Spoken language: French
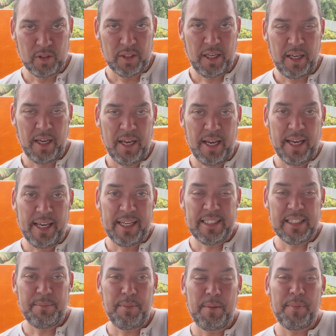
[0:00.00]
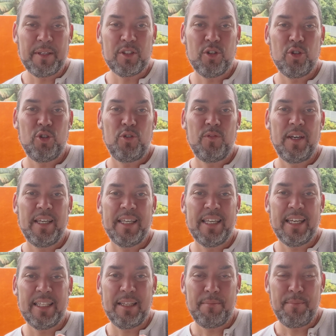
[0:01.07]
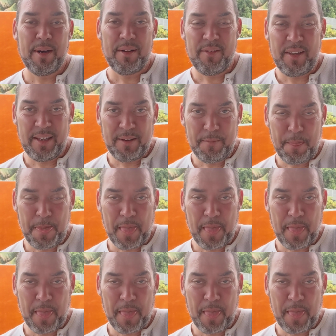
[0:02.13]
Okay? Et c'est pas parce que tu vas écrire des pavés